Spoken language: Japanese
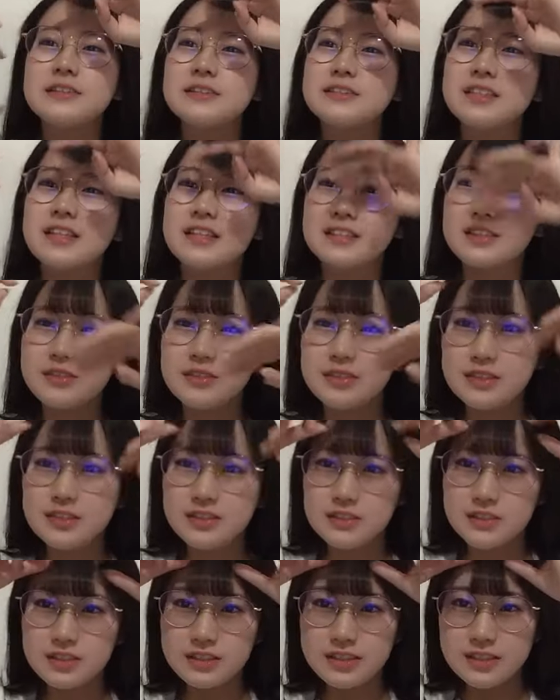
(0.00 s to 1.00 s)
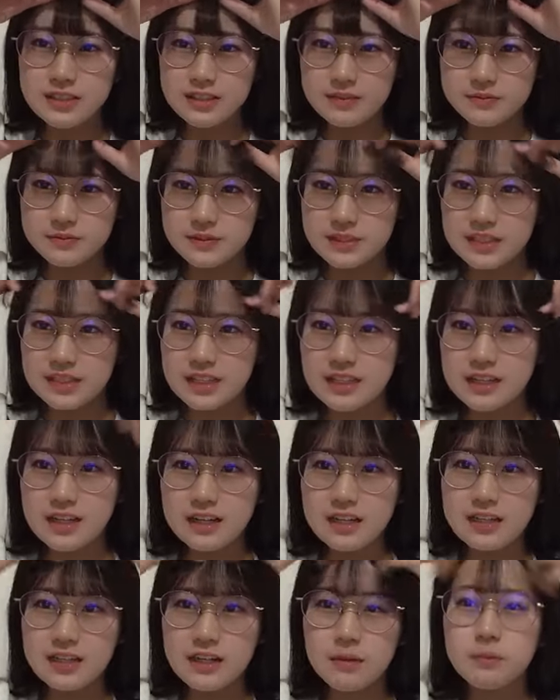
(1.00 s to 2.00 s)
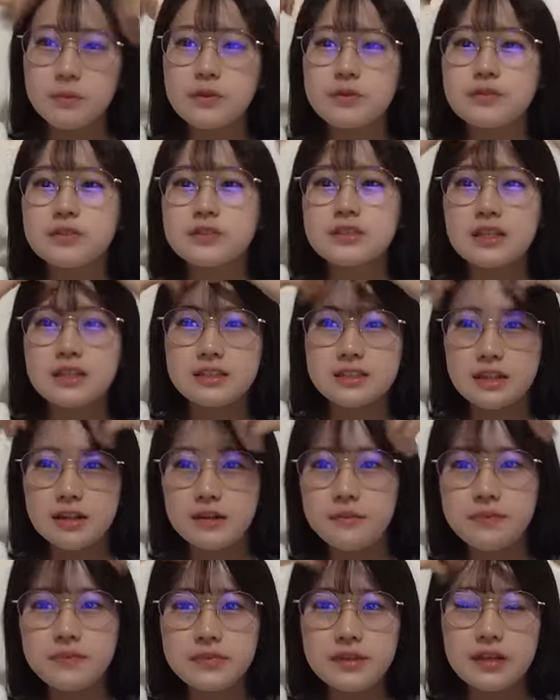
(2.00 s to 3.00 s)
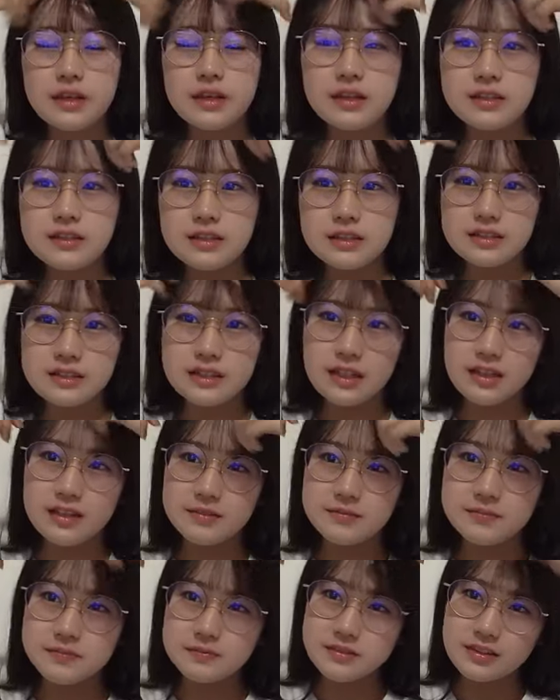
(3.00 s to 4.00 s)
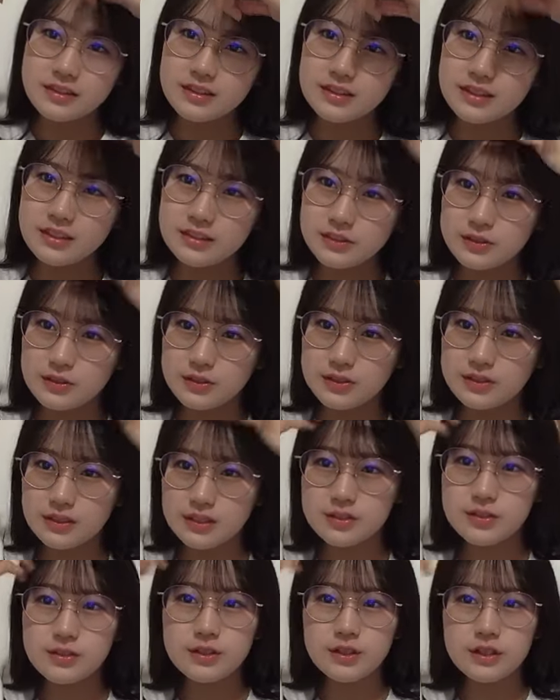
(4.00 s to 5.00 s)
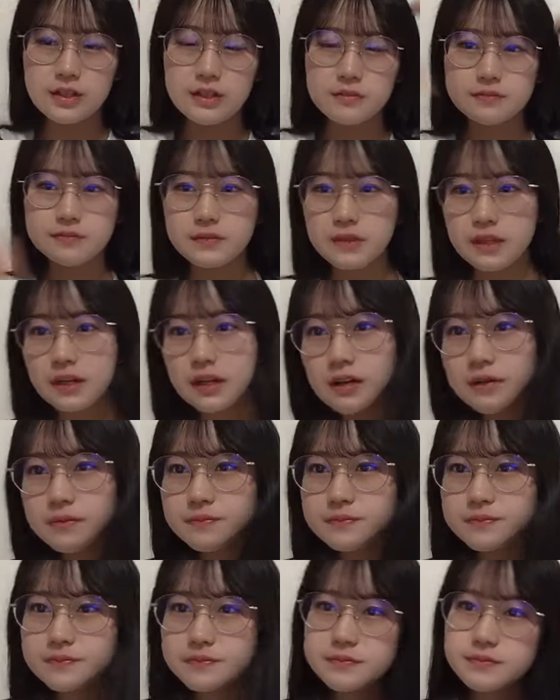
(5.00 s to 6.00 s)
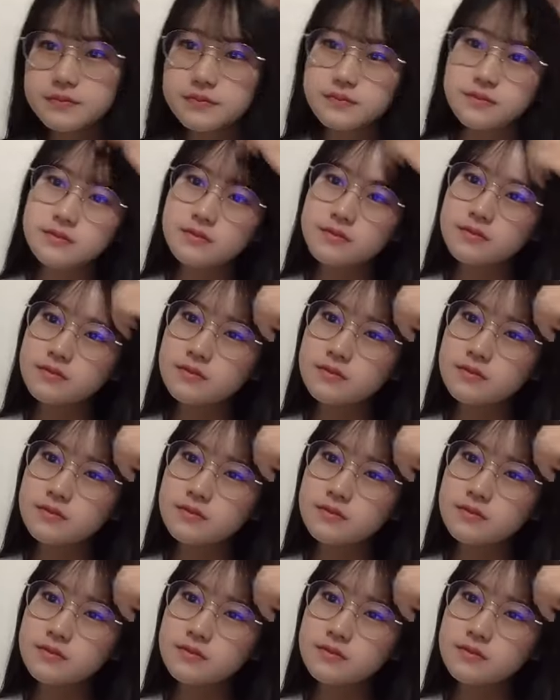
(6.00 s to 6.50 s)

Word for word: てか意外とさ一人一人に時間かける発表の仕方でさ緊張したそれがなんか